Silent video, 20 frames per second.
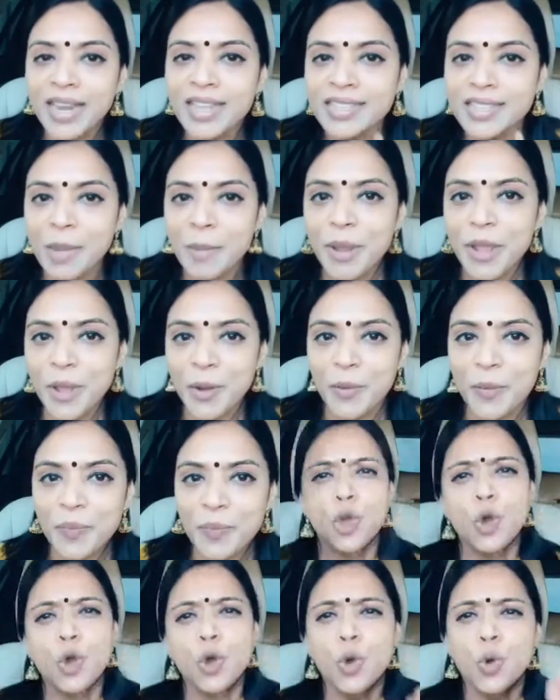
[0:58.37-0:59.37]
பல சமயம்
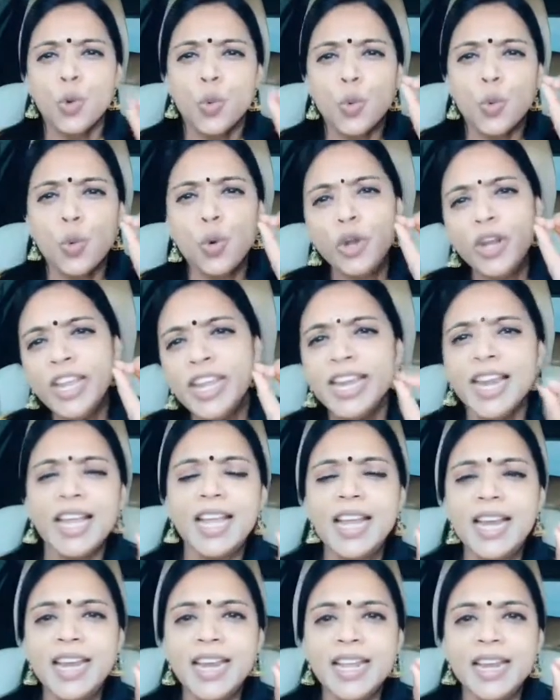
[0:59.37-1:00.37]
ஒரு
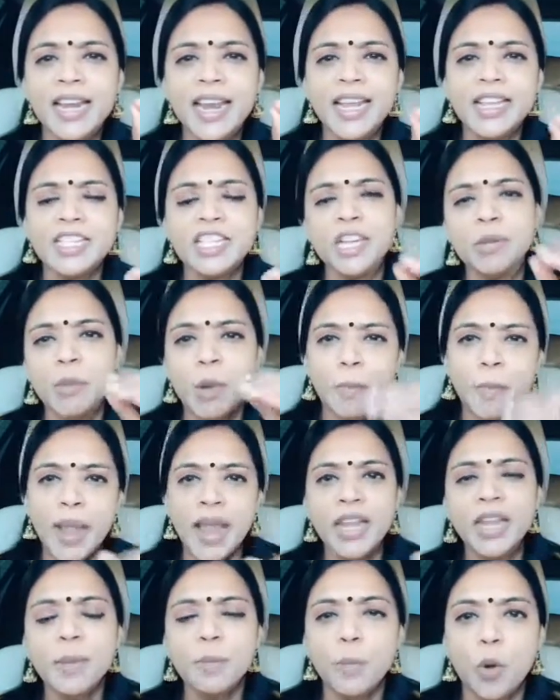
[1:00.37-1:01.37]
இலக்கை நிர்ணயிச்சு நம்ம
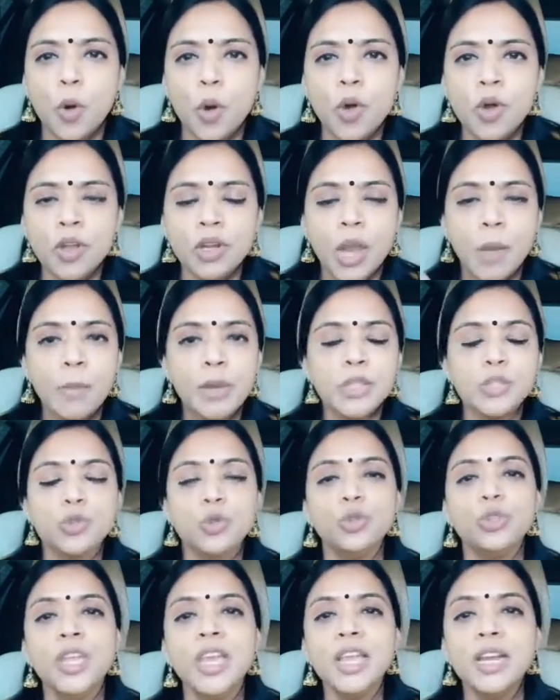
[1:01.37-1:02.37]
பயணிப்போம் நம்மளை
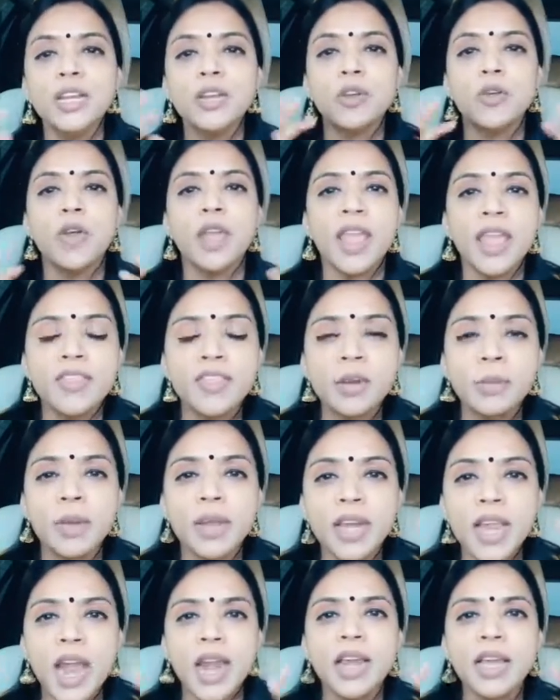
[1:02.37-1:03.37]
சுத்தி இருக்கிறவங்க
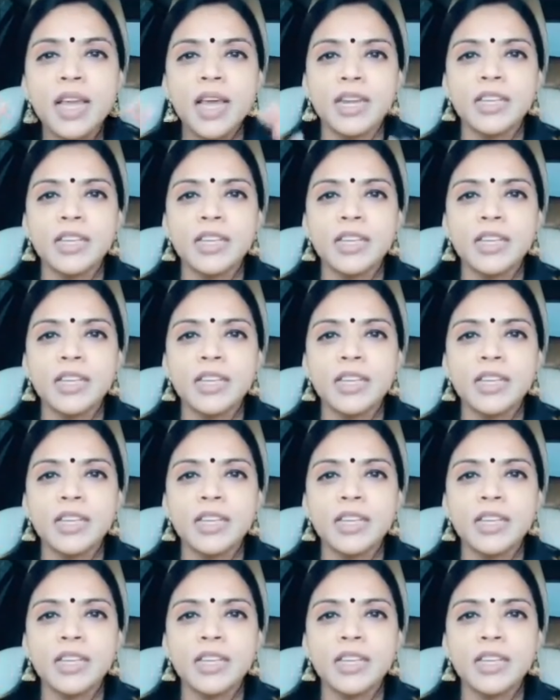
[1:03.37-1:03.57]
எதிர்மறையான